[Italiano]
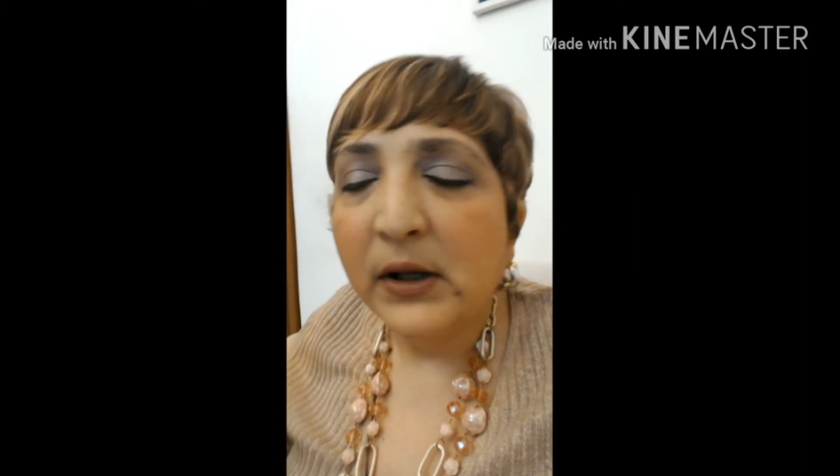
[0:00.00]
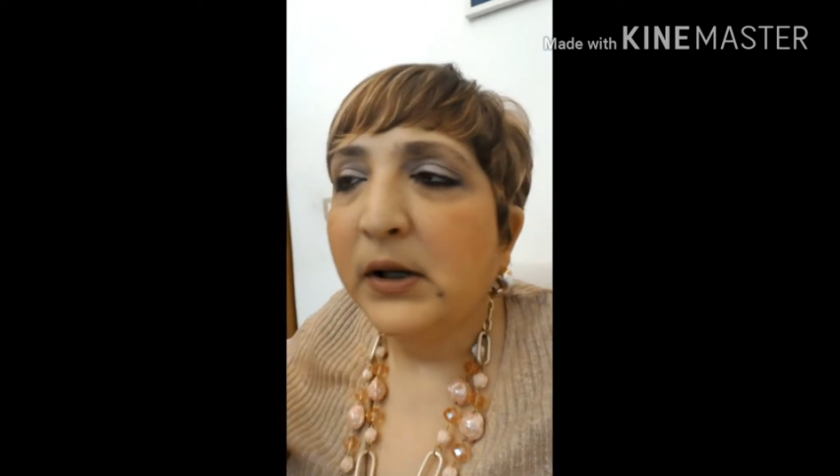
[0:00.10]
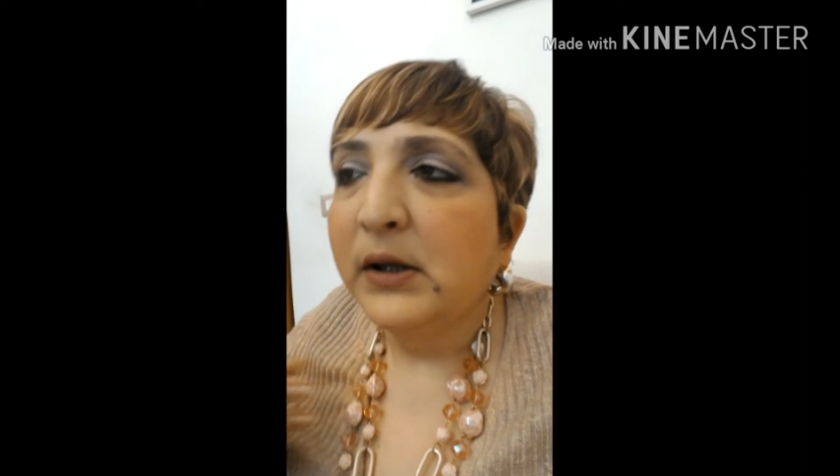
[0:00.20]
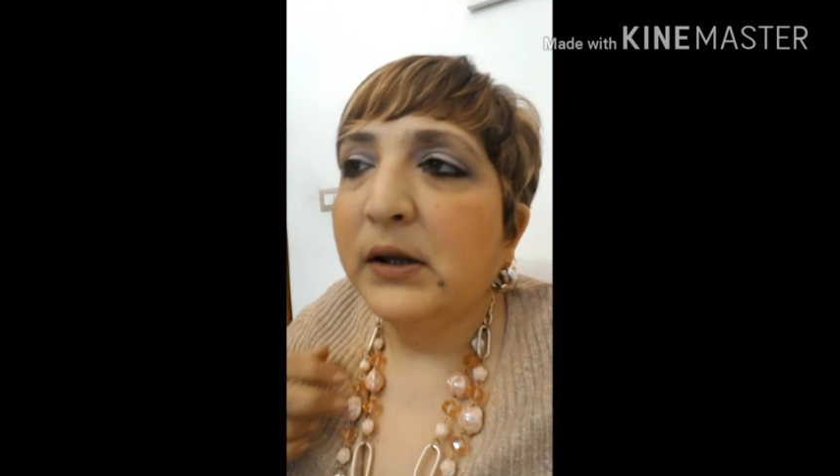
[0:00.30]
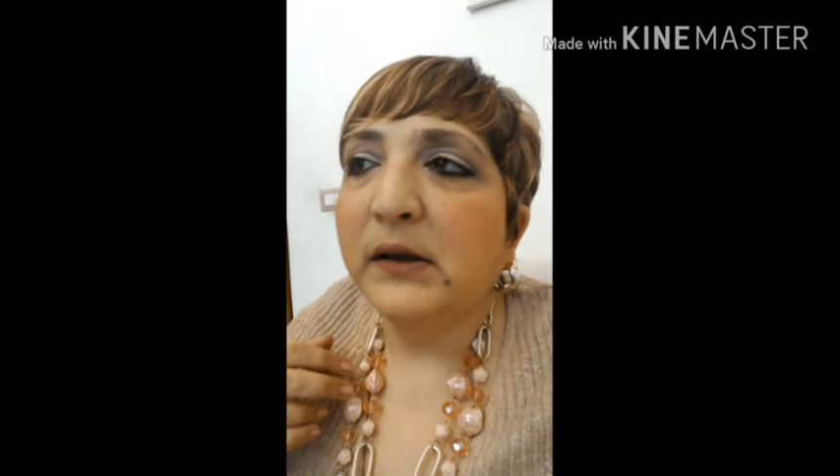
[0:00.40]

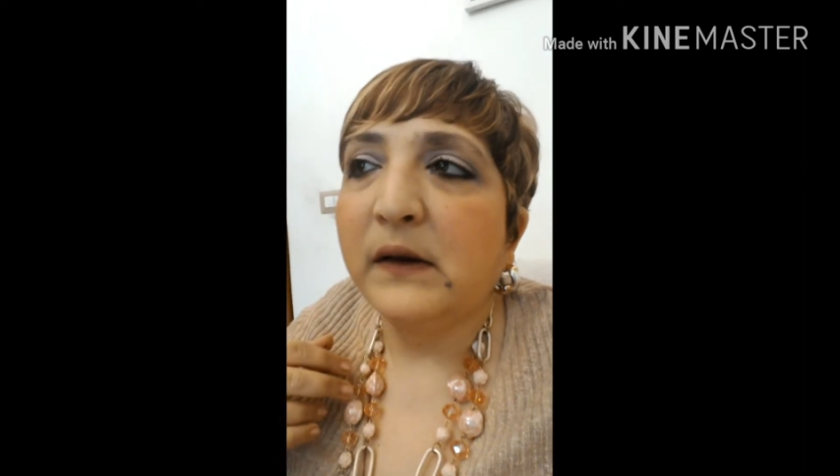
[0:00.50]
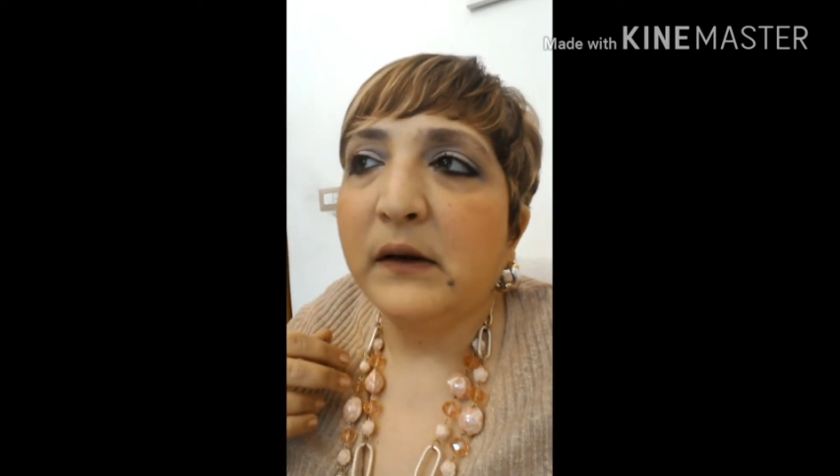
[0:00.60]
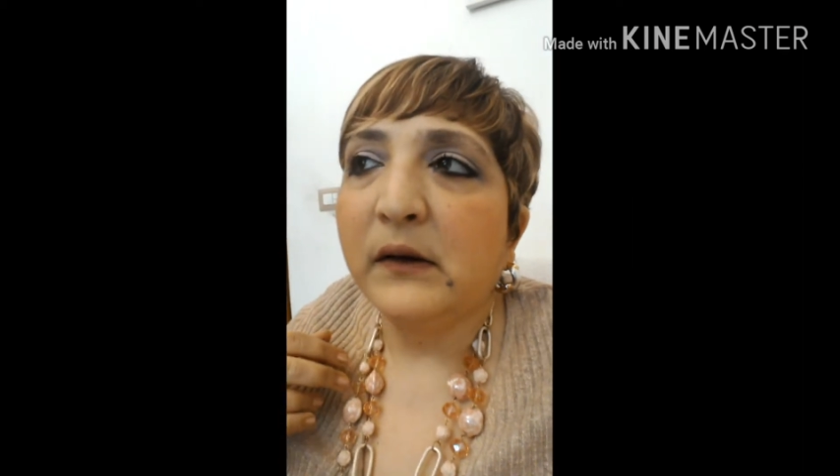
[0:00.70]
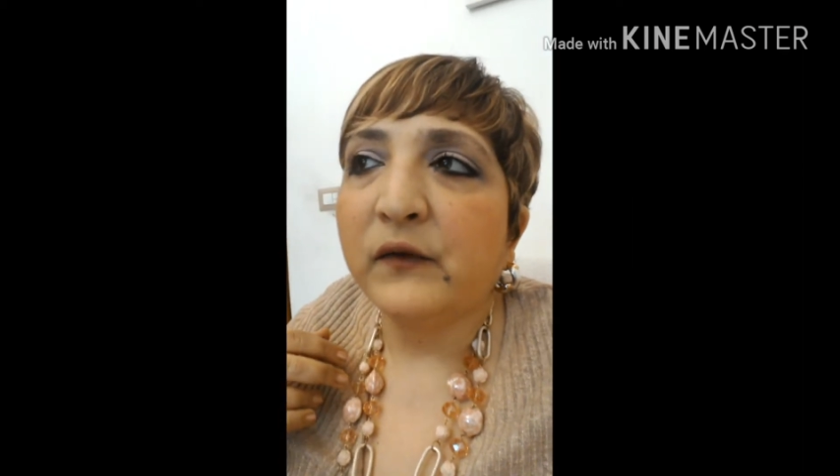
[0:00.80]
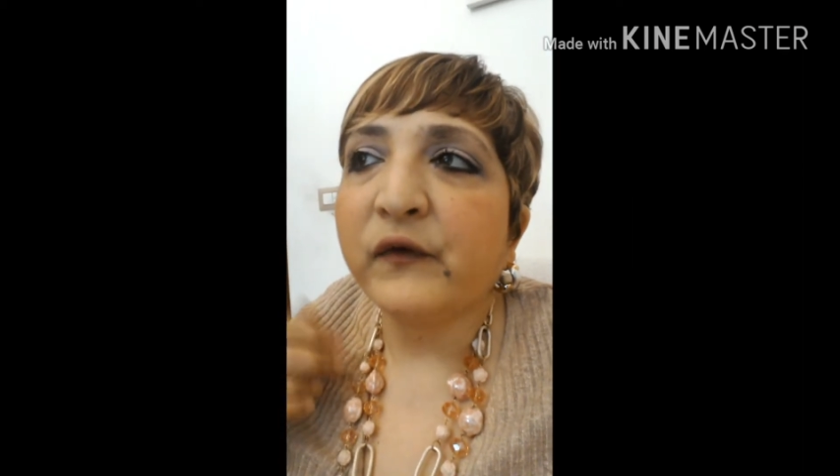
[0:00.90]

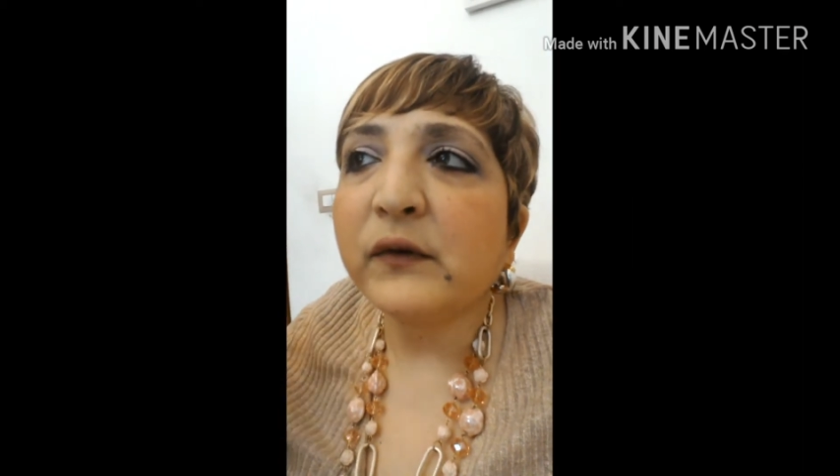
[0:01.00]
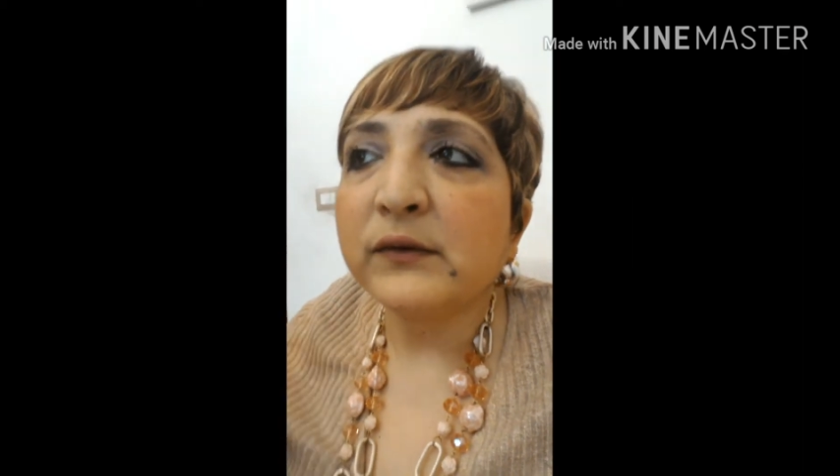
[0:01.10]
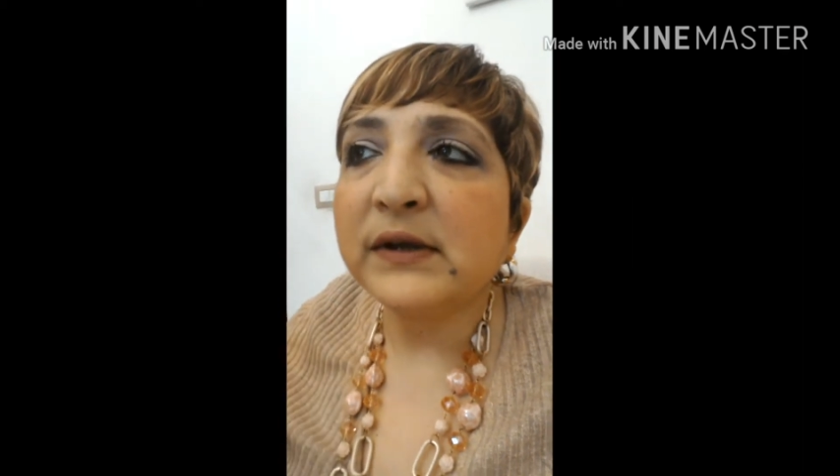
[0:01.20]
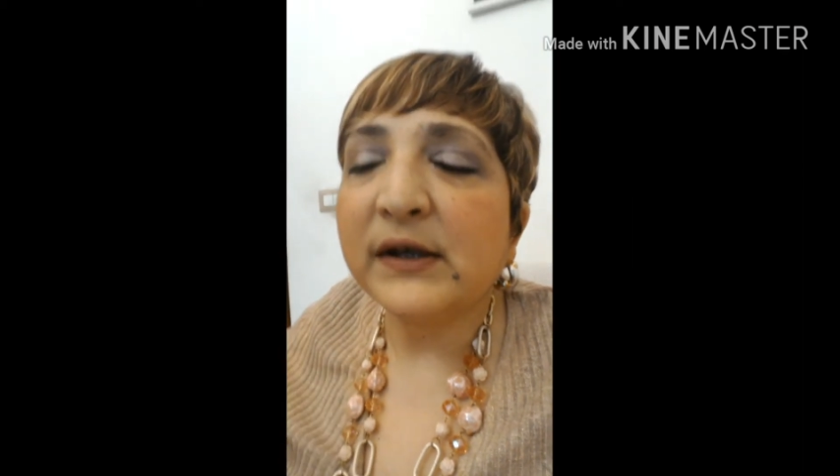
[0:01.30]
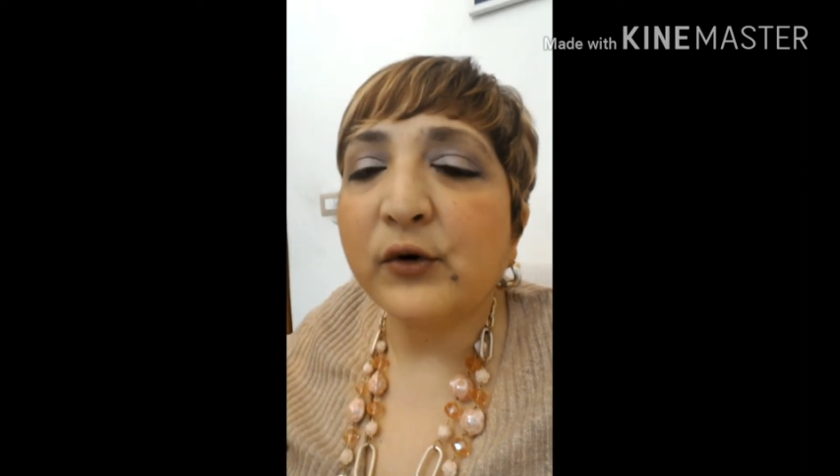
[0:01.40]
eh,
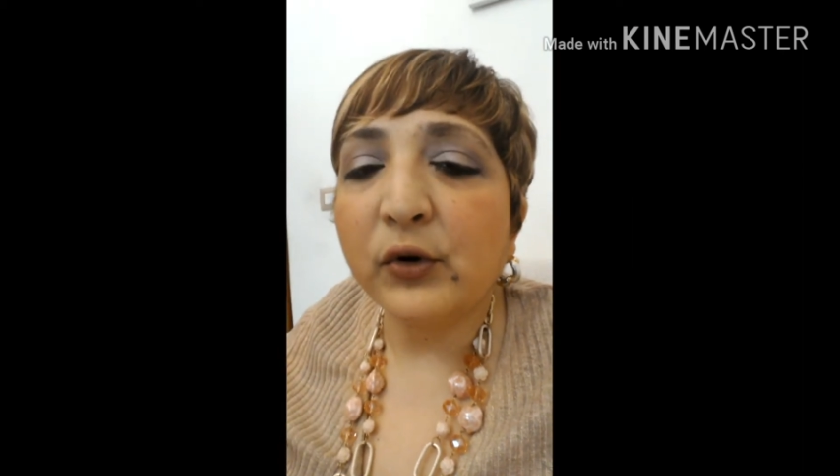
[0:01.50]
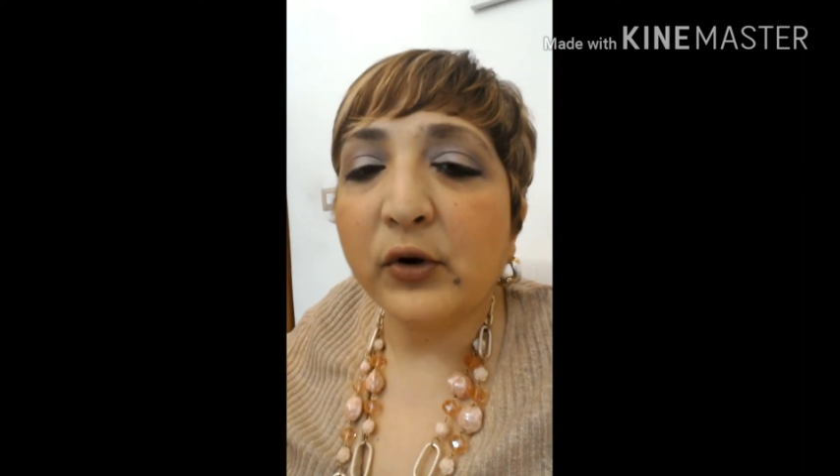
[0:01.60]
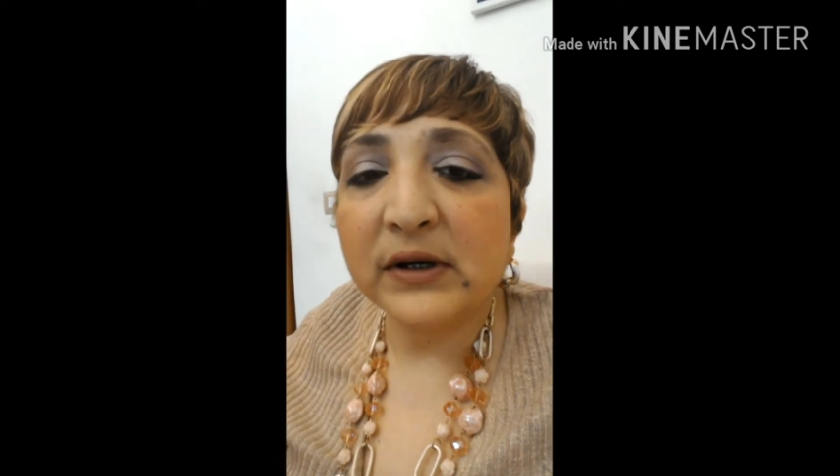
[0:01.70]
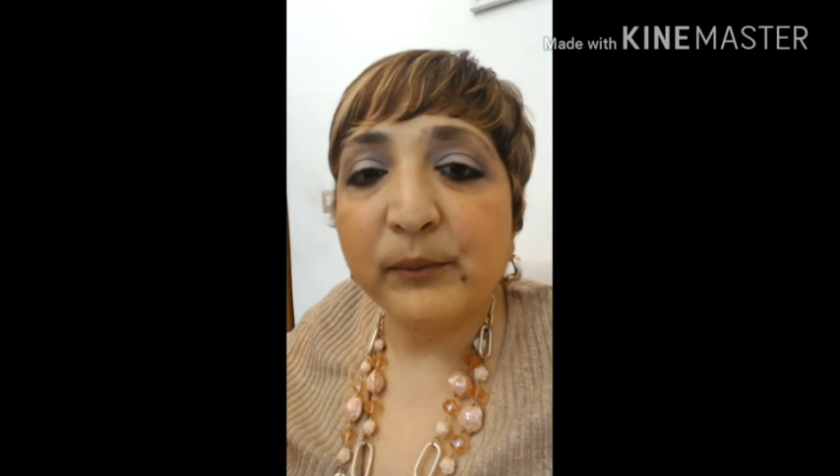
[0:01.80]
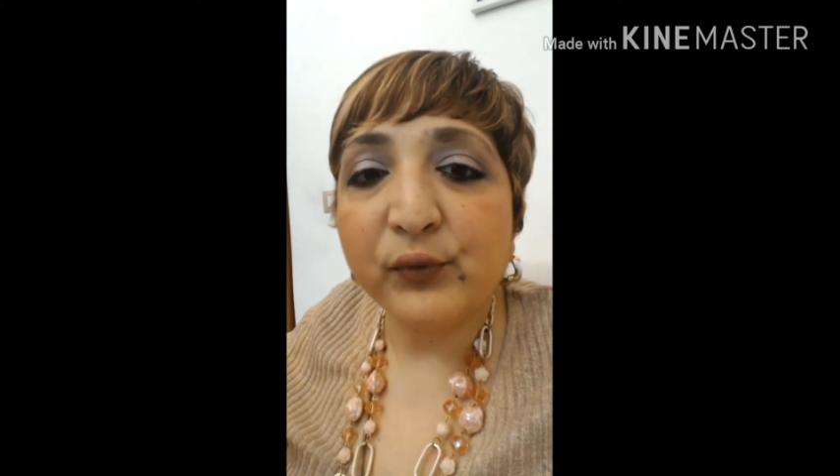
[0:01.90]
sono dei
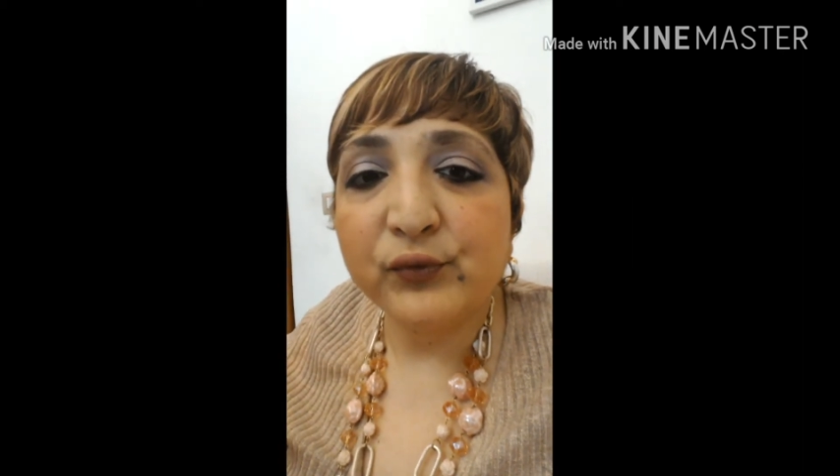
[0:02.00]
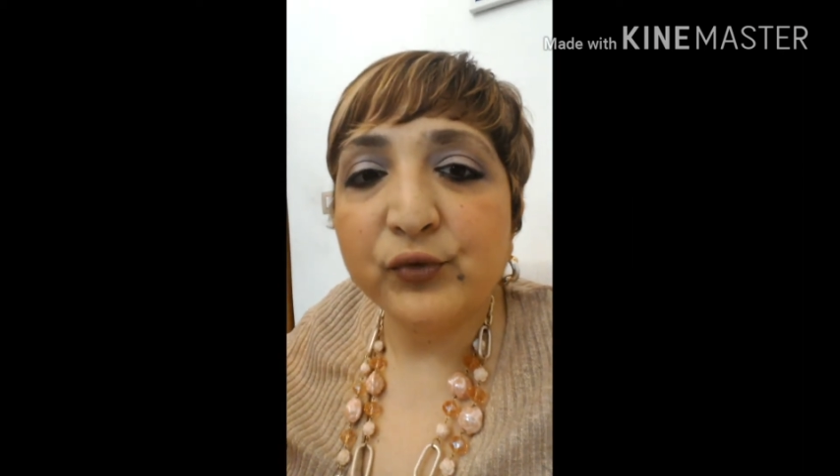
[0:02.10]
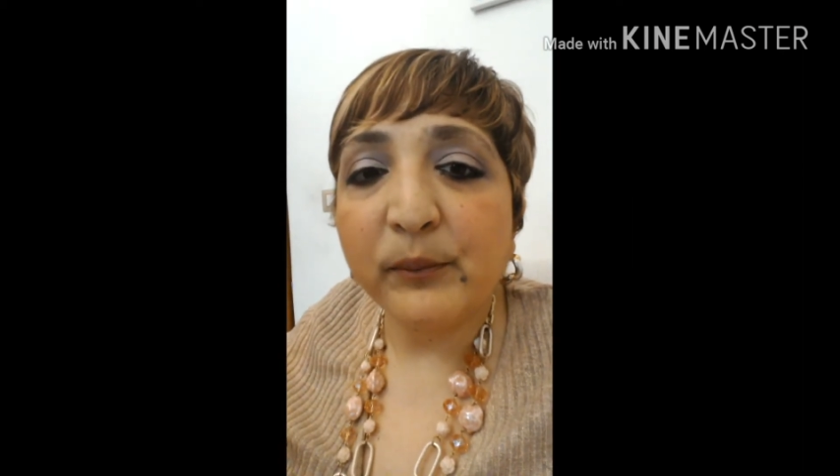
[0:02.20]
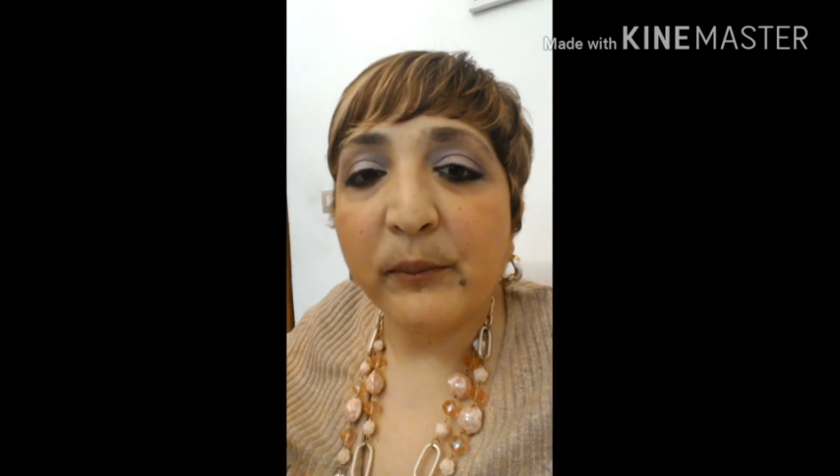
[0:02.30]
colori appunto